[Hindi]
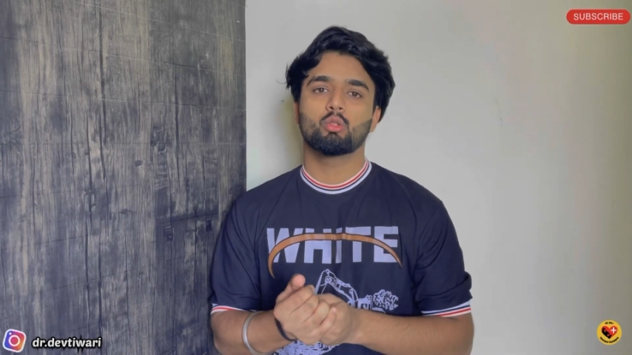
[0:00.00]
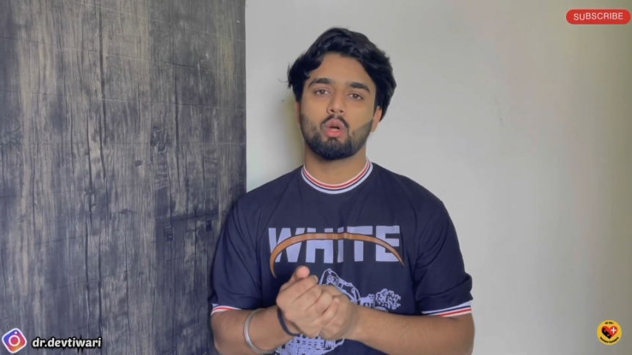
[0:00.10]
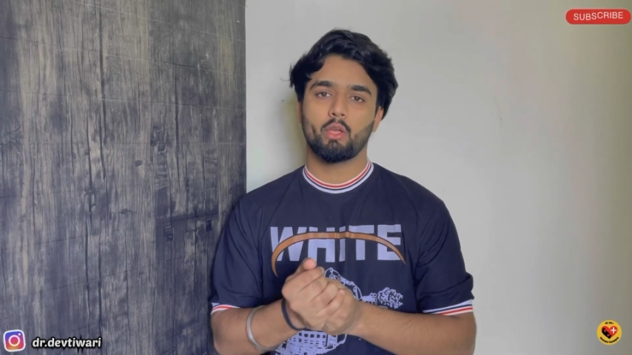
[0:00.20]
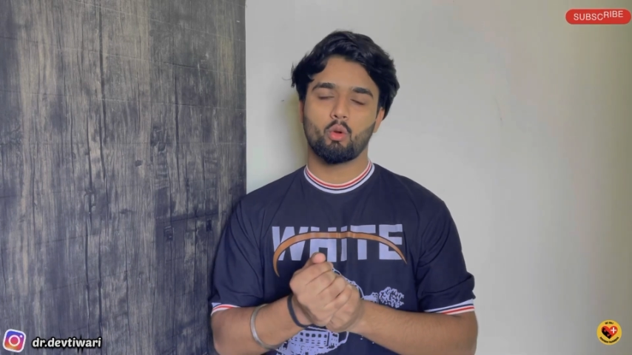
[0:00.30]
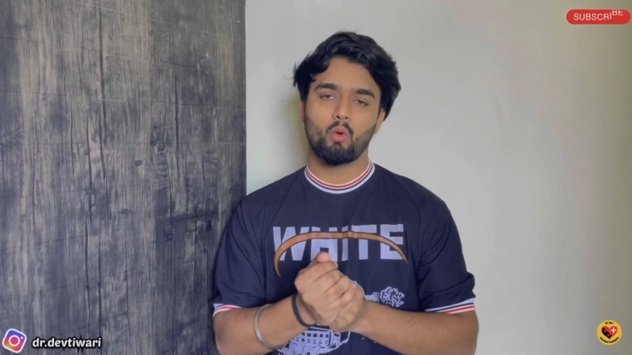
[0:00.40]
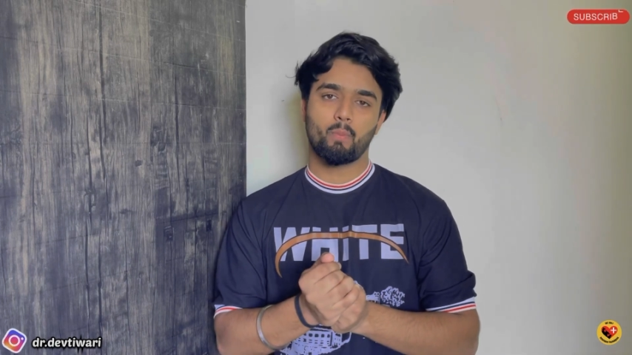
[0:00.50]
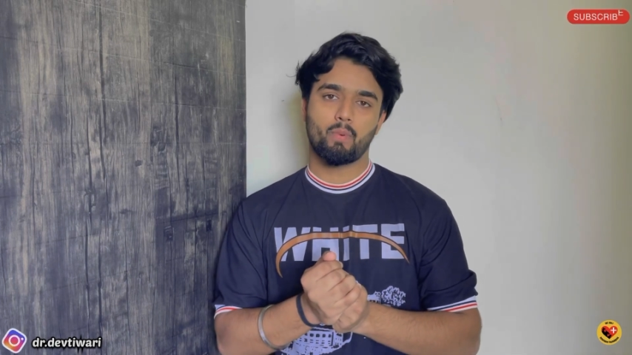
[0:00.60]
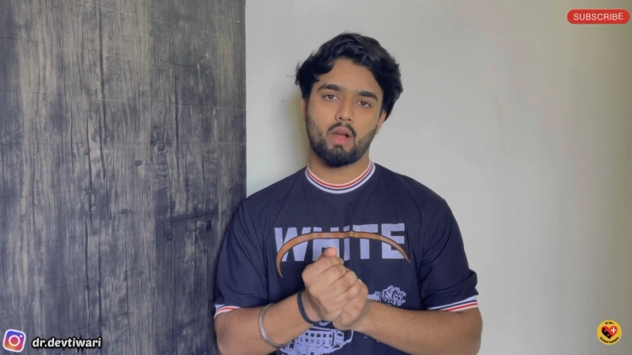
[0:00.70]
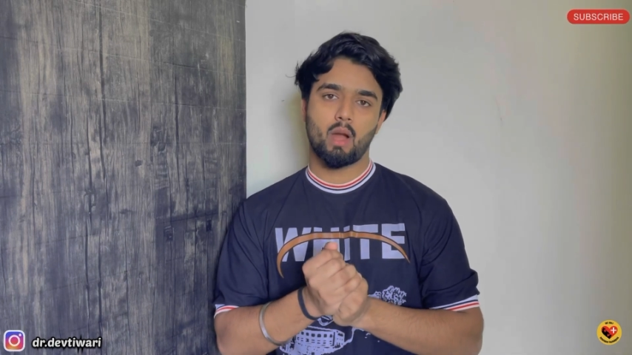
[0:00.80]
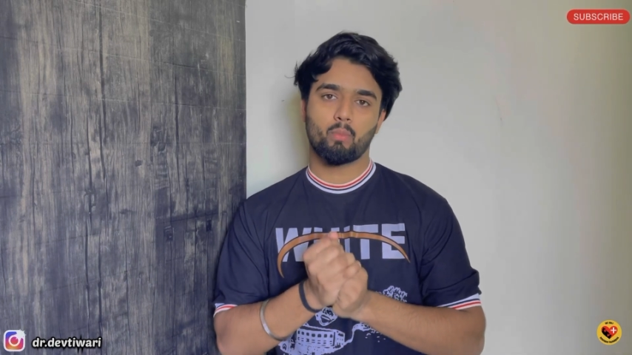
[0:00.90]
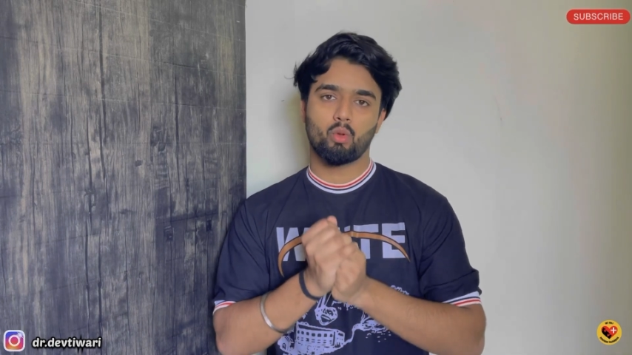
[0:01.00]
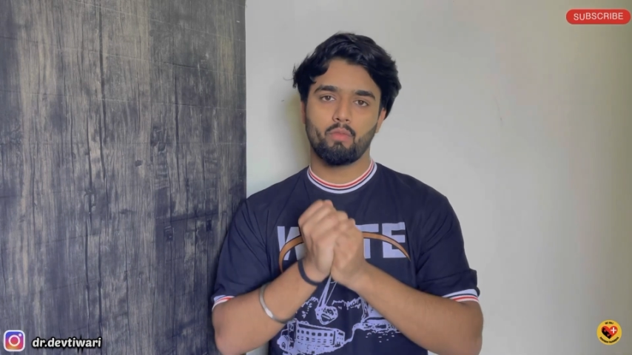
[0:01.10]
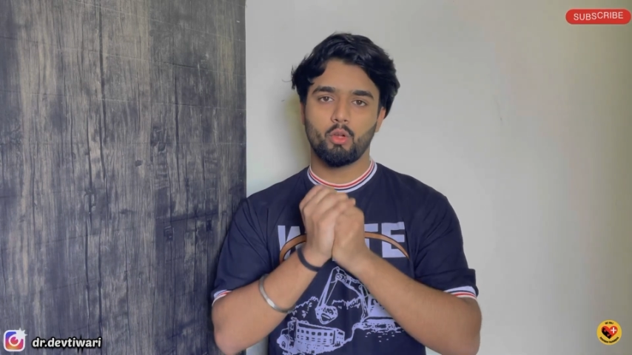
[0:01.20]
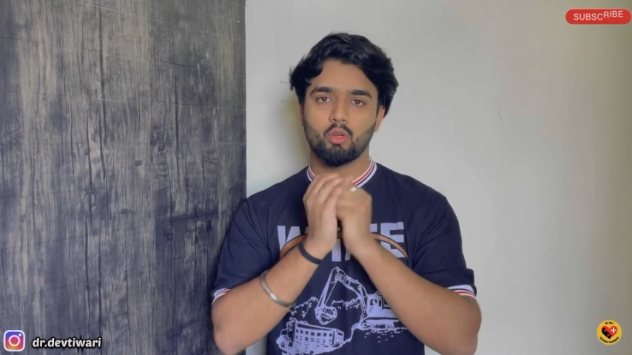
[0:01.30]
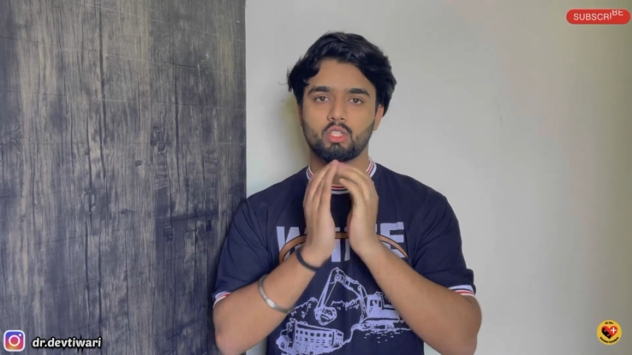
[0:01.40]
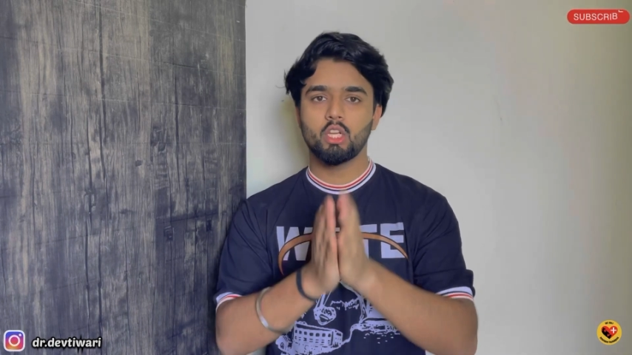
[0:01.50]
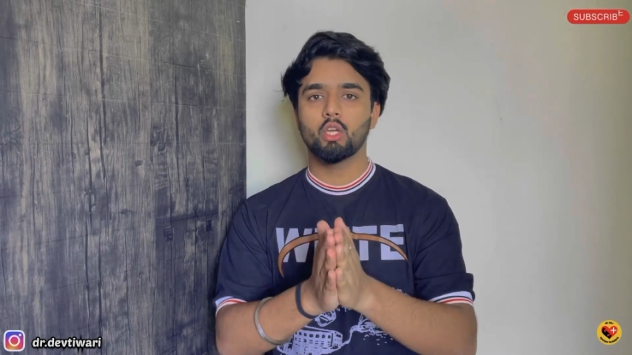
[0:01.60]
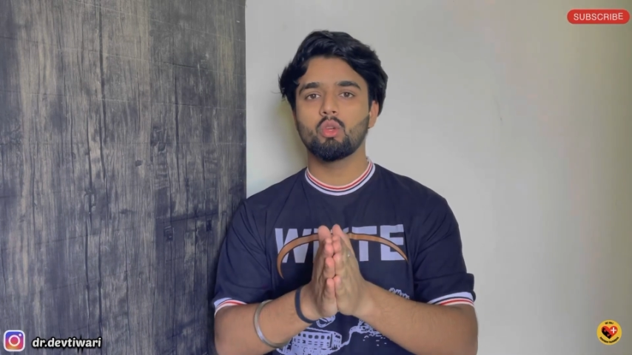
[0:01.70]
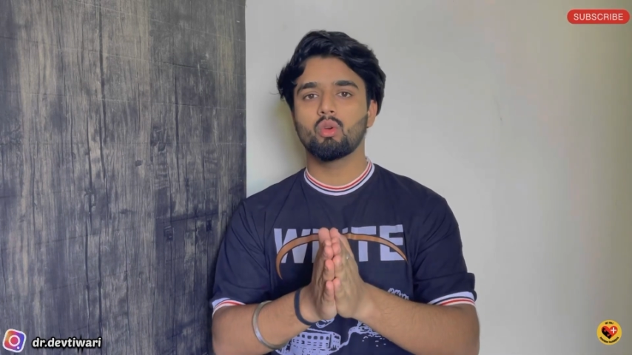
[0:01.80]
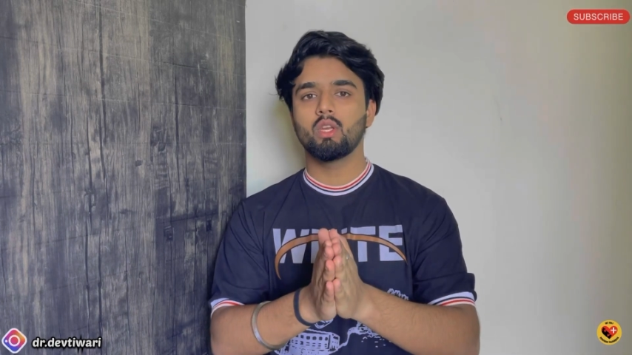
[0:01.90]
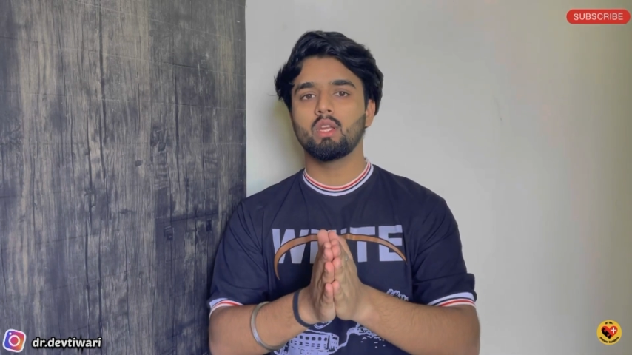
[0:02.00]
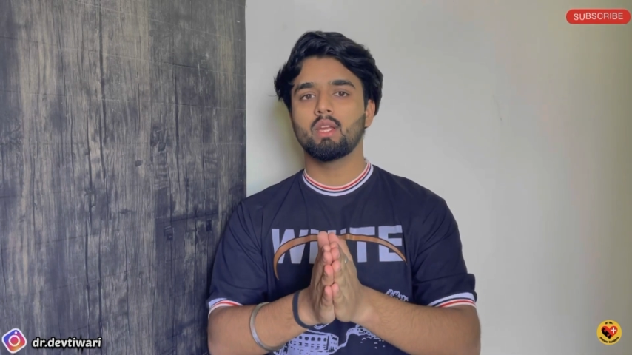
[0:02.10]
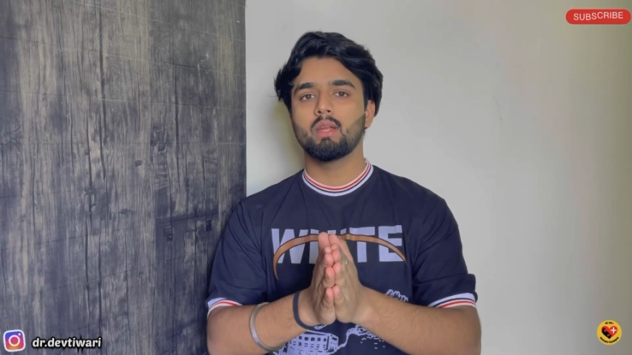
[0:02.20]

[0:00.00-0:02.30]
तो आई होप आपको ये वीडियो अच्छी लगी होगी